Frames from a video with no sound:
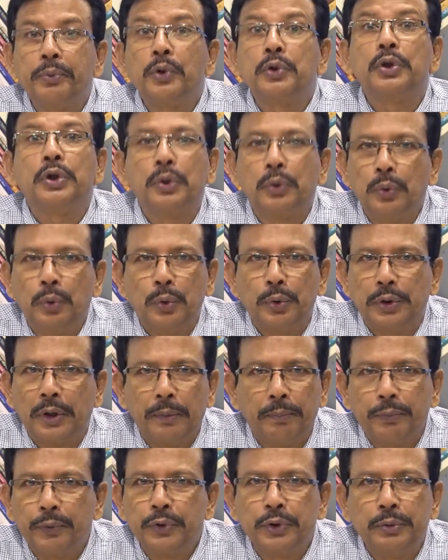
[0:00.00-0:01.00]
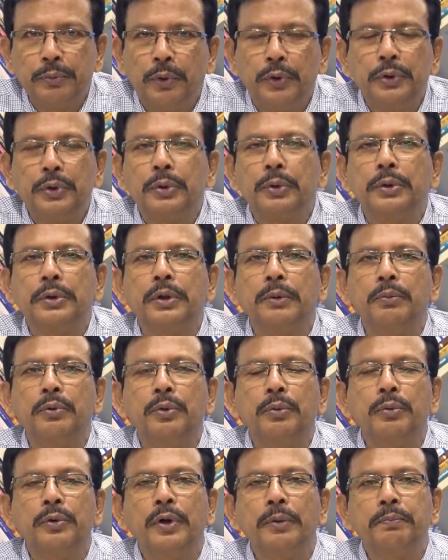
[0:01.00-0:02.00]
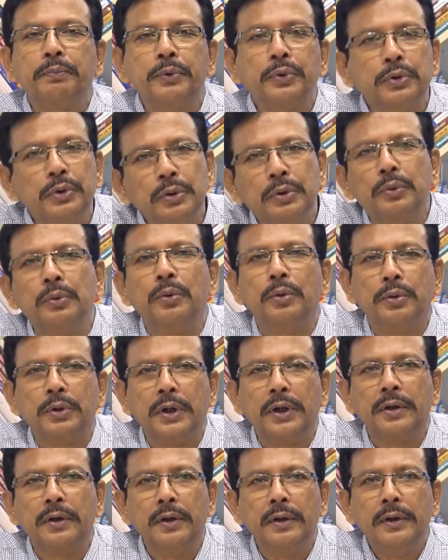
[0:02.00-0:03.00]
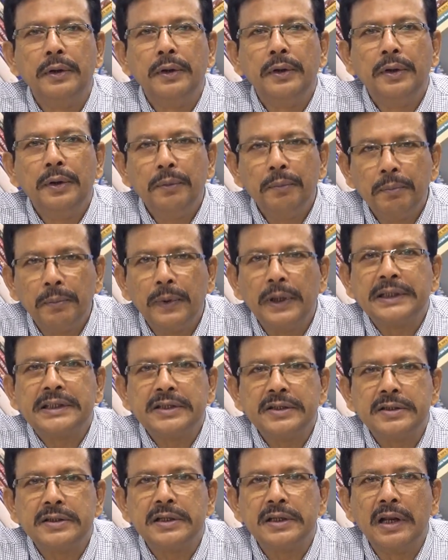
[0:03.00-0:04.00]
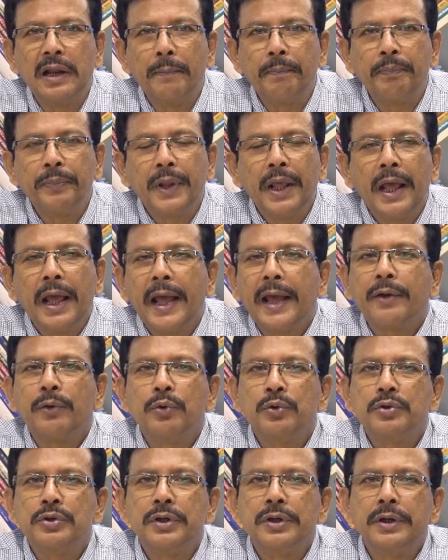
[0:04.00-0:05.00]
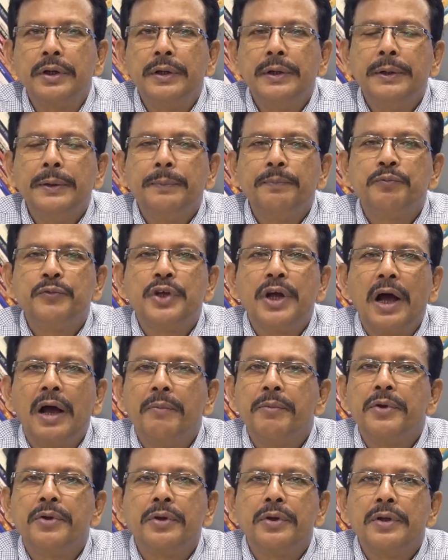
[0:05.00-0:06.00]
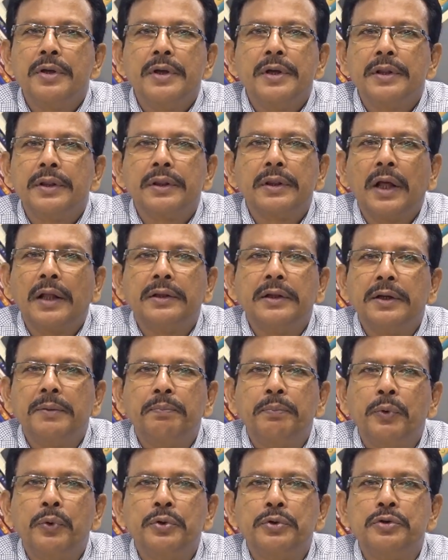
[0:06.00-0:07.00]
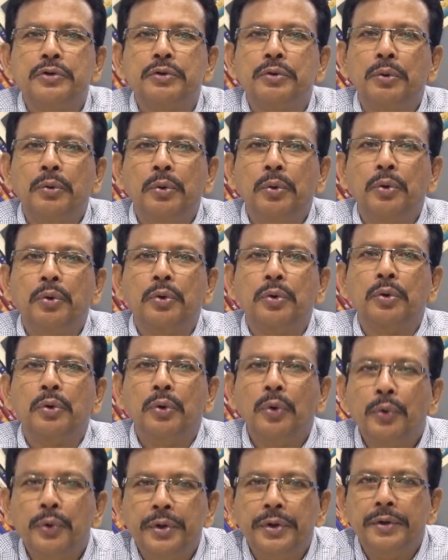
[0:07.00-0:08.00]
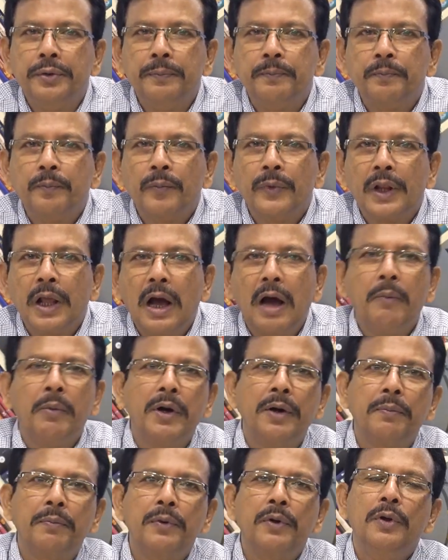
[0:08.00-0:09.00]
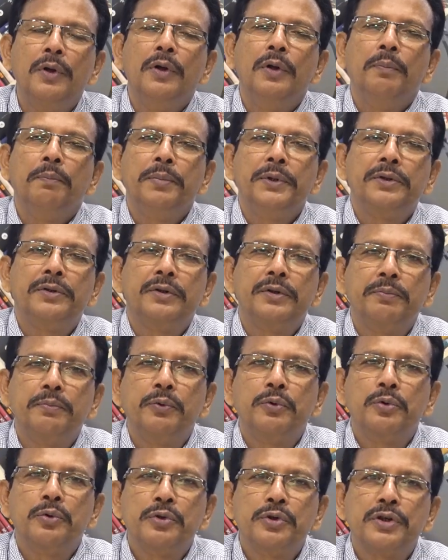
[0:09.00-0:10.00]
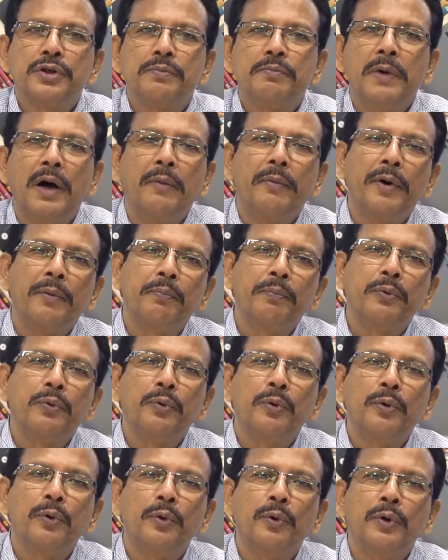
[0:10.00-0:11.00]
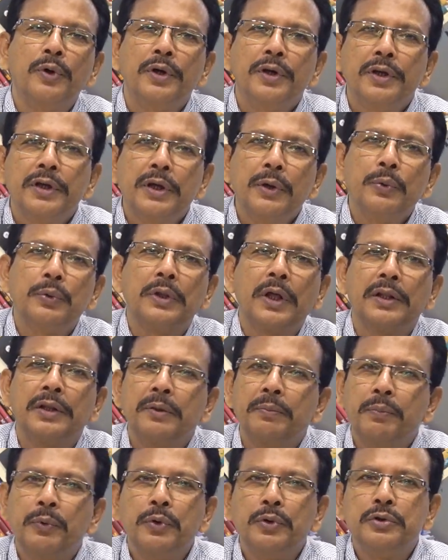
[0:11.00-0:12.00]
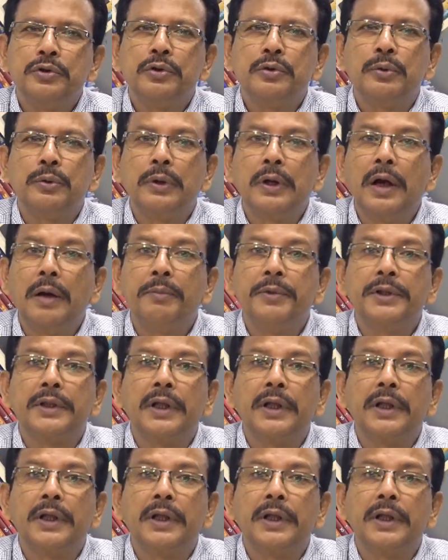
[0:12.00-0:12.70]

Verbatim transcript: প্রতিকূলতা প্রতিবন্ধকতা বলবো না প্রতিকূলতার মাঝে ছিলাম এক হচ্ছে যে আমি তাদের পরিচিত লোক নই আমার পিতৃপুরুষ বা আমার পুরনো কেউ তাদের পরিচিত না আমি